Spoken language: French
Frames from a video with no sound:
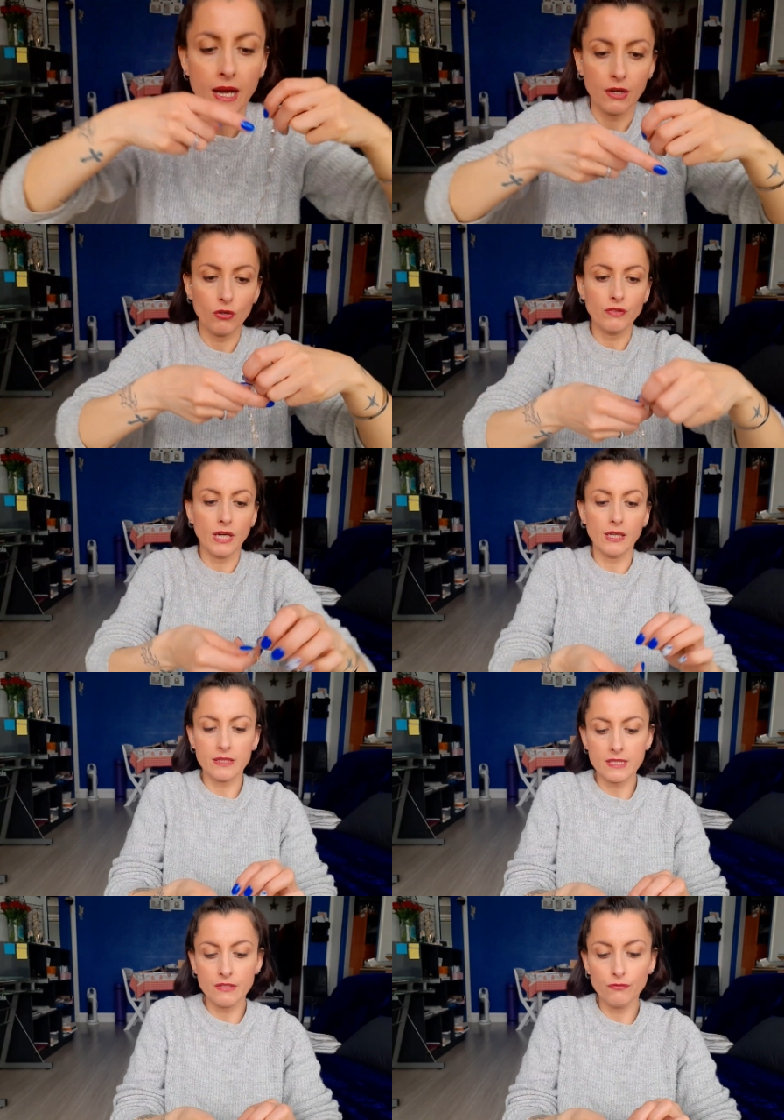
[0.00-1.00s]
Alors
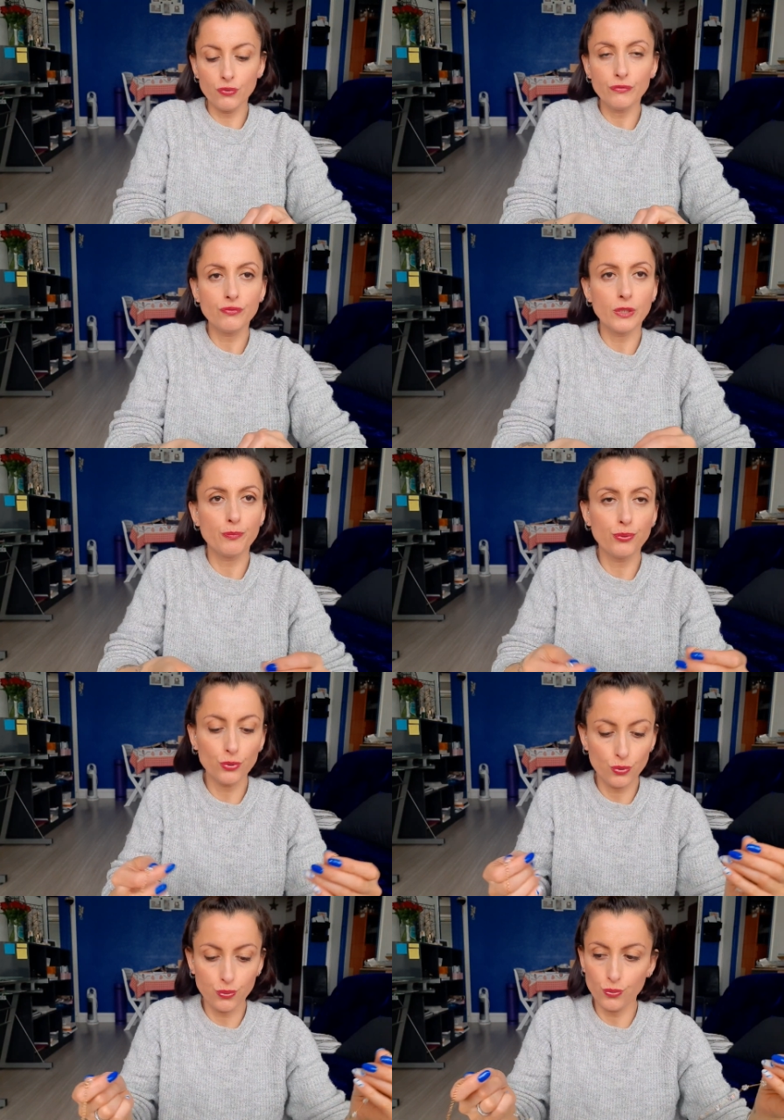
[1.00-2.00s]
voilà, si vous le voulez
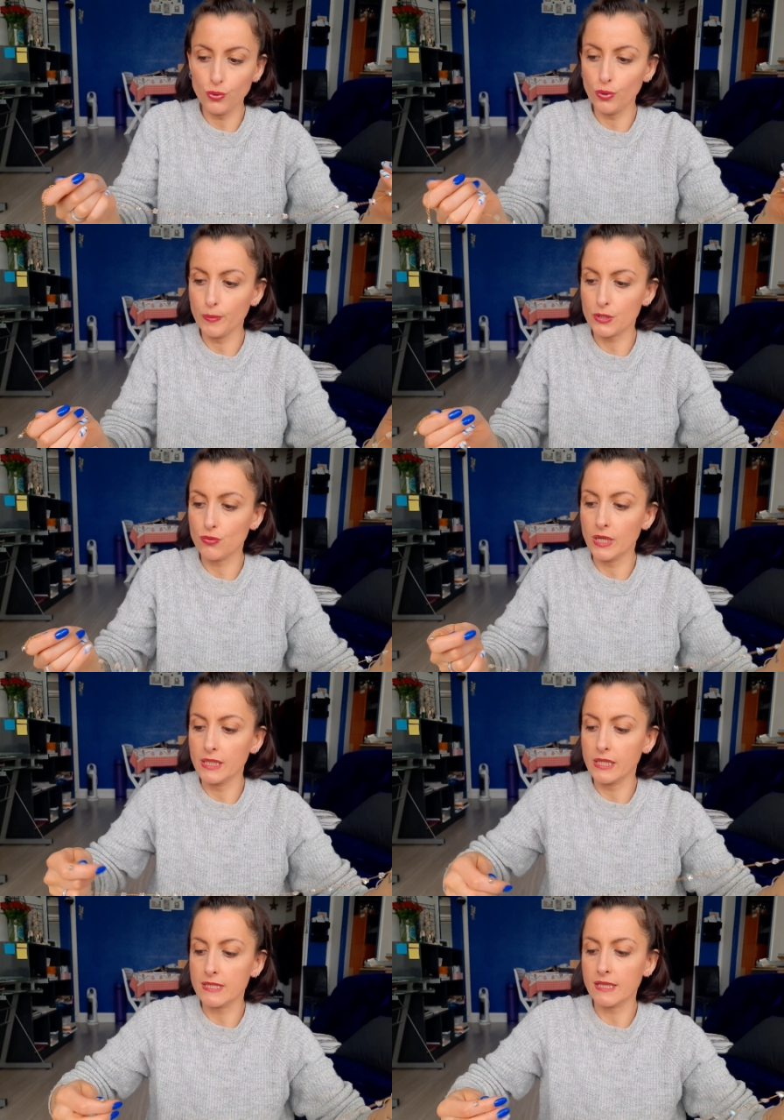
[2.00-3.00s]
plus court, parce que
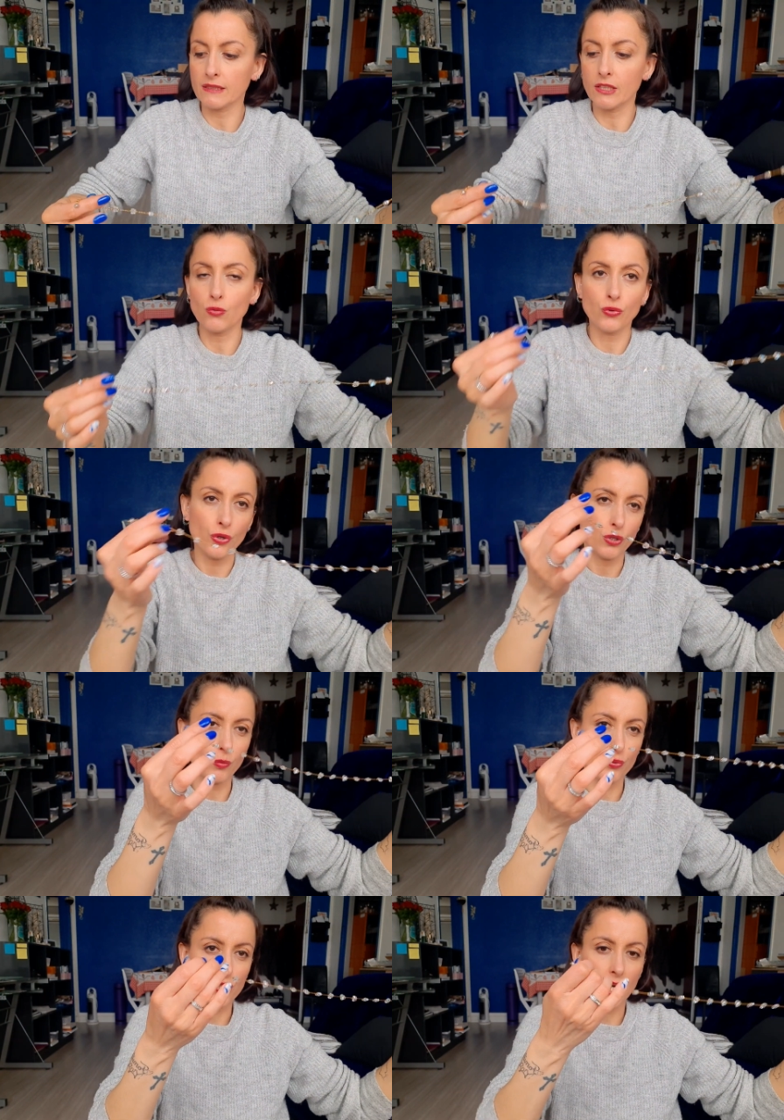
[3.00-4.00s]
là il a une certaine longueur et
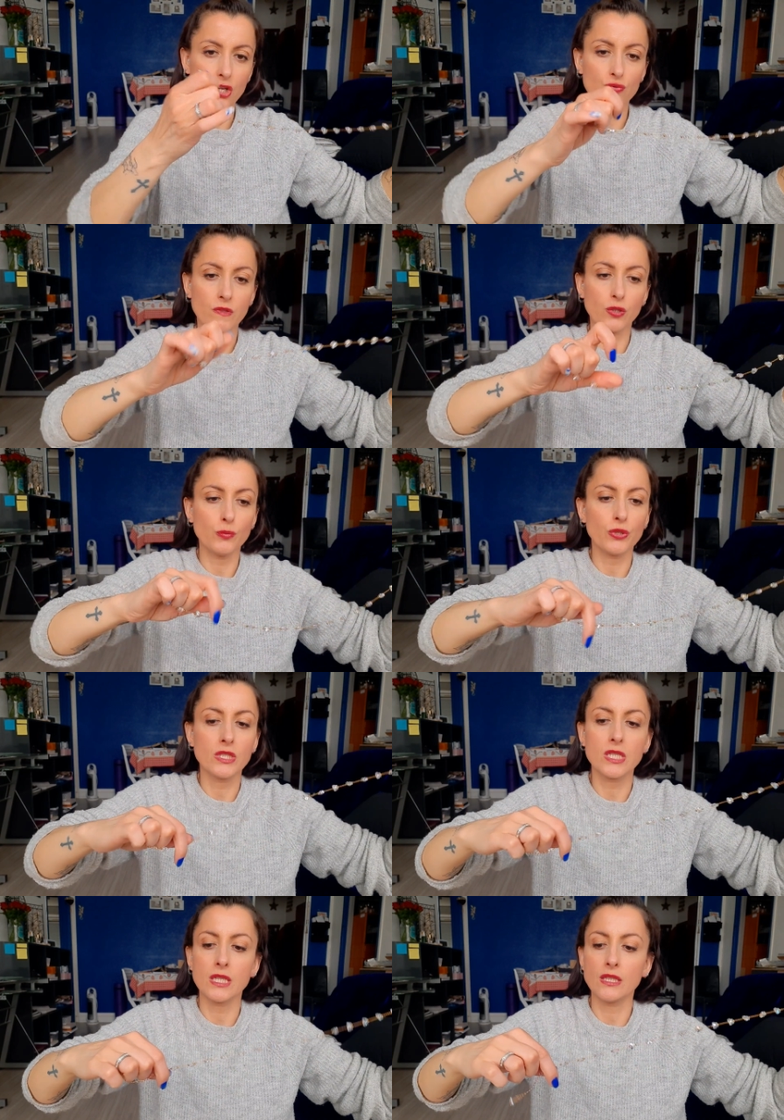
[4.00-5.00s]
en plus j'ai rajouté une
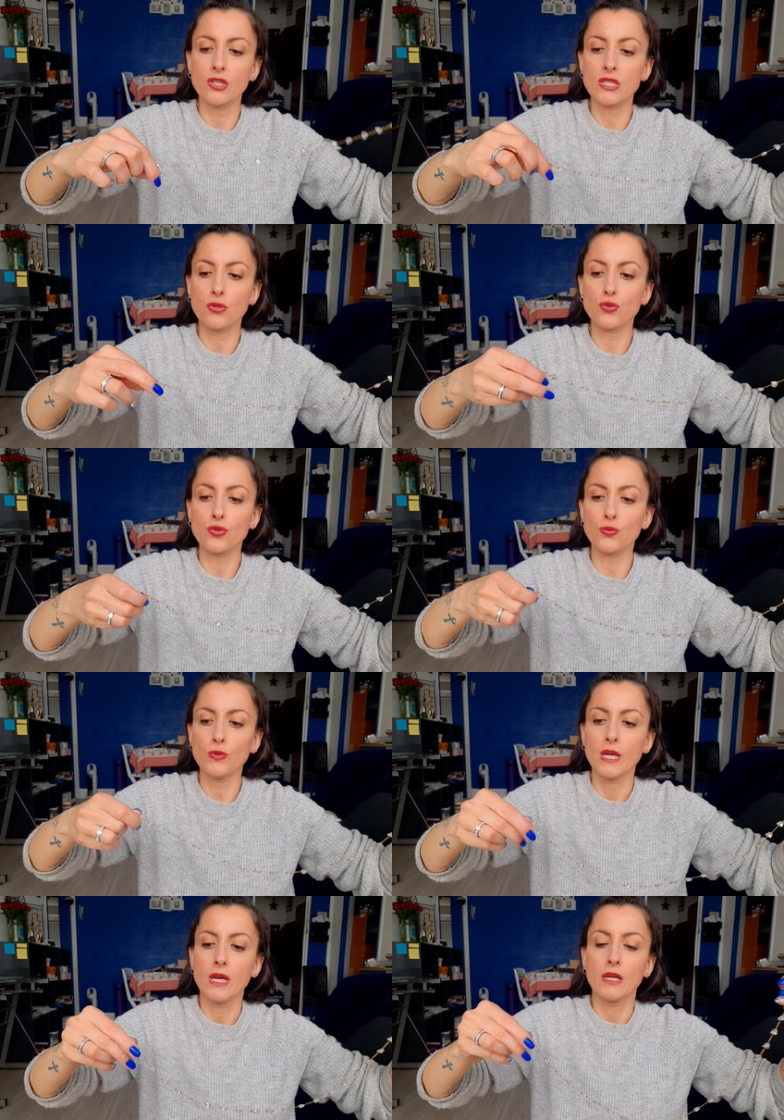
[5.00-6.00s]
petite chaînette
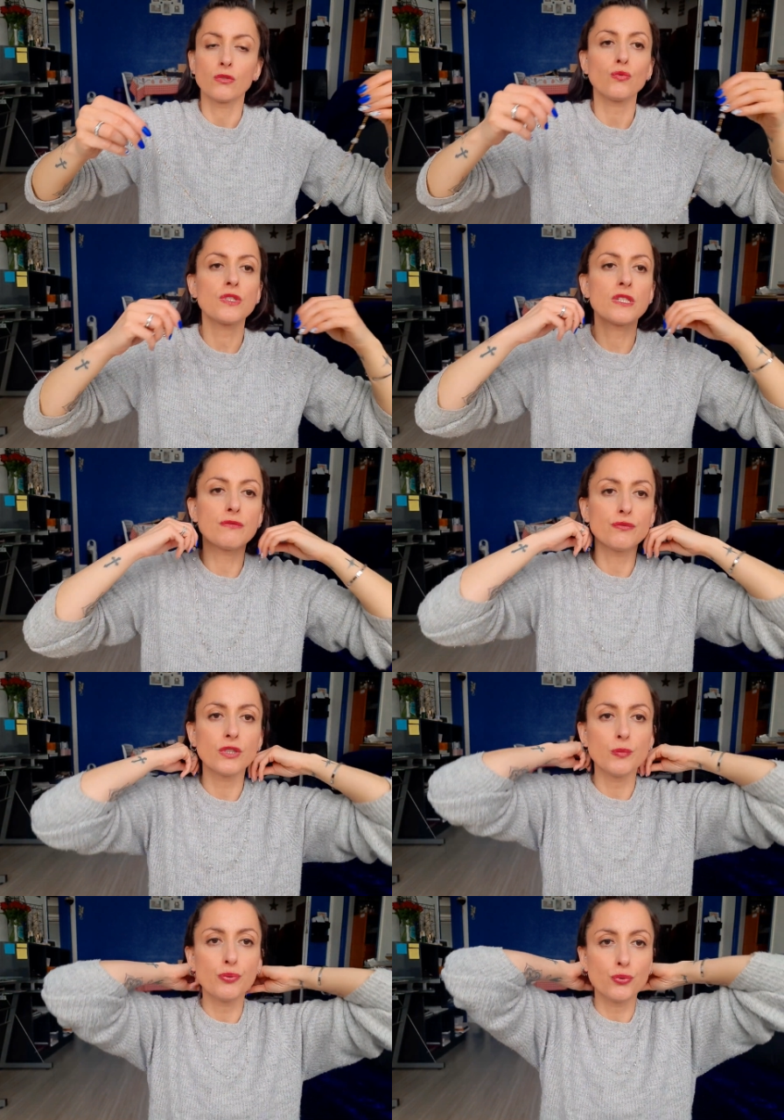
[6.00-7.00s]
d'extension. Donc si vous
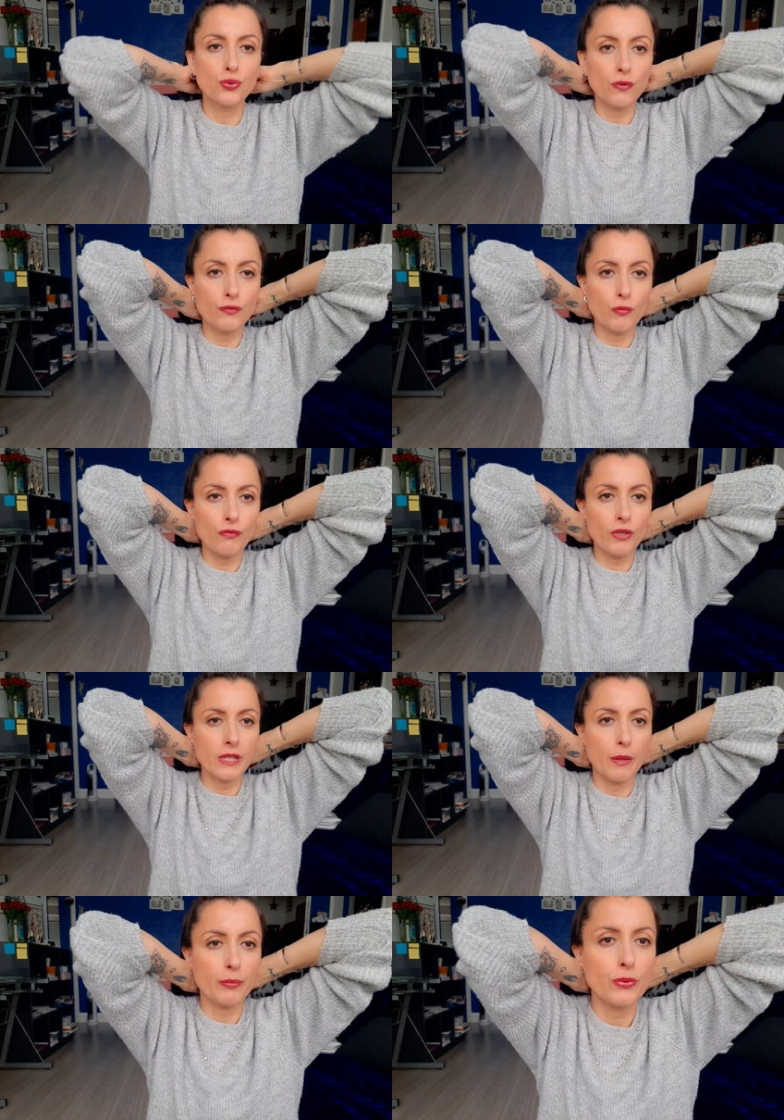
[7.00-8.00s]
voulez plus court, vous
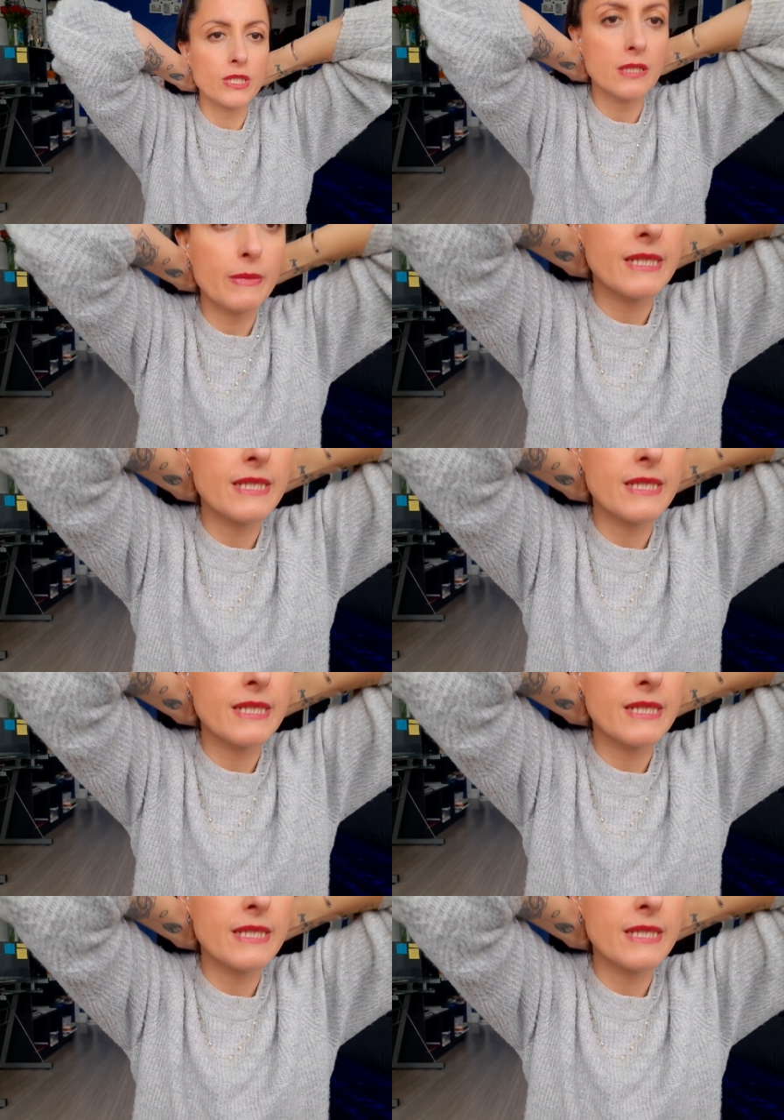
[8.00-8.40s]
m'envoyez un petit